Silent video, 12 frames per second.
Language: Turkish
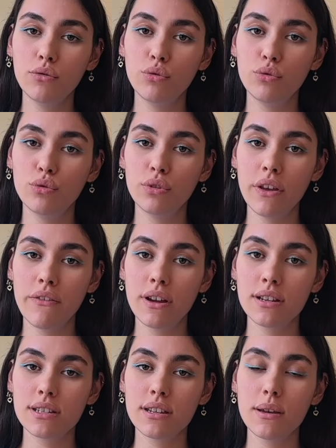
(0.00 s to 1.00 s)
tuttuğu ne
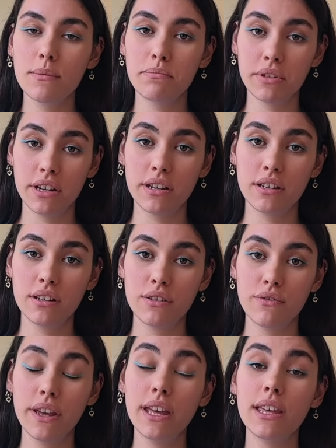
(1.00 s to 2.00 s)
varsa bırakır
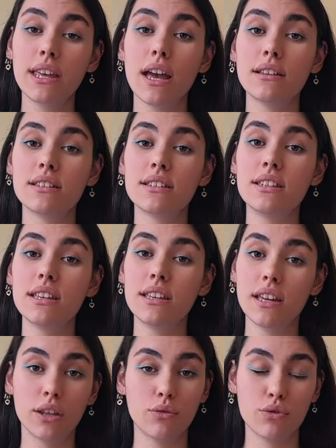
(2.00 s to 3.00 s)
ve kendisi de
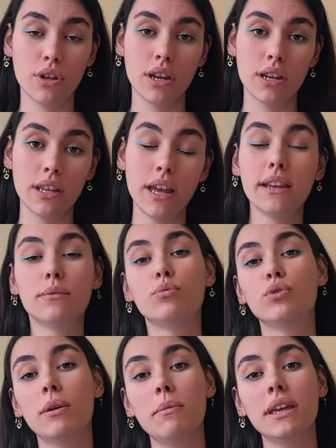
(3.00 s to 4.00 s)
yere düşer. Yani
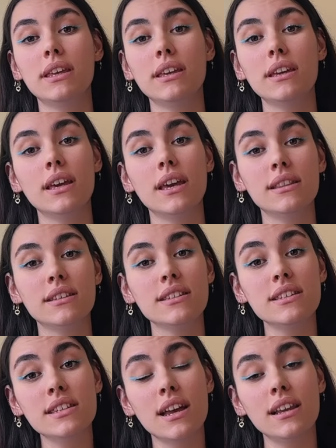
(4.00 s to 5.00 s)
bu demek ki
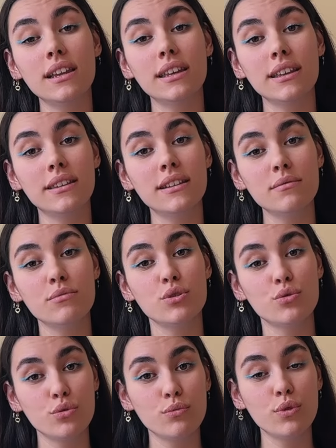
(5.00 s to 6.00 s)
etkisiz hale getirilmiş
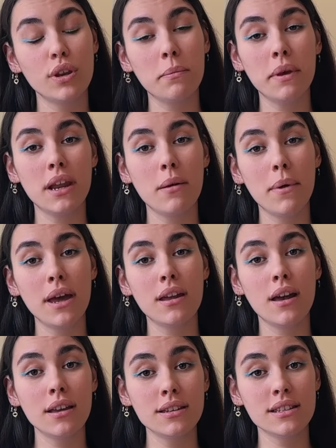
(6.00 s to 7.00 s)
durumuyla beraber
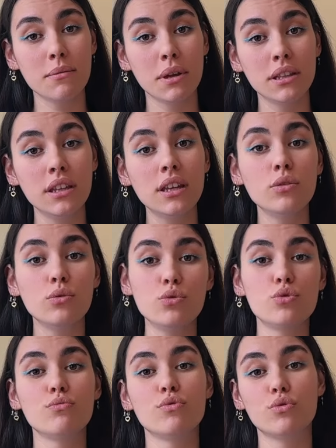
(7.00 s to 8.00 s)
aynı zamanda
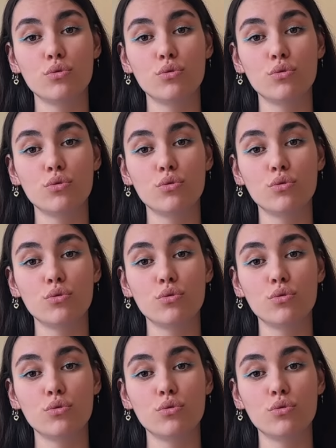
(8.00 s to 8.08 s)
düşmüş